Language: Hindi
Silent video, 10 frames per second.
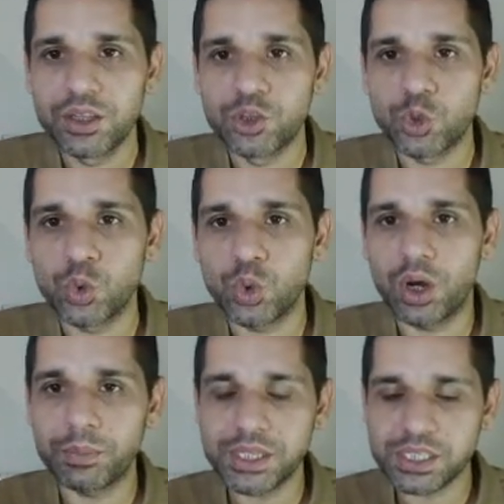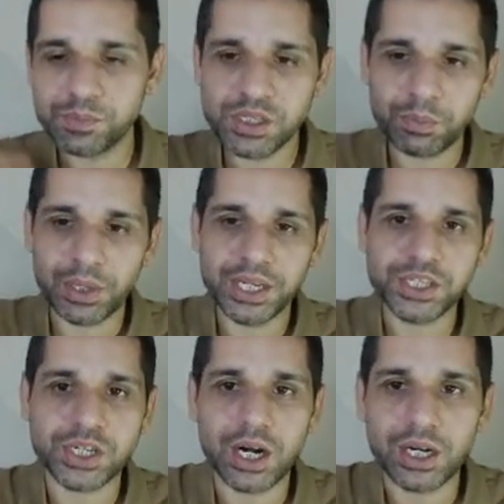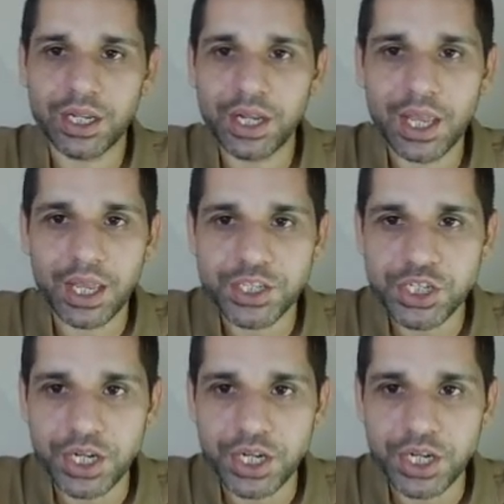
तो हमने सबसे पहले स्टार्ट लेना है जी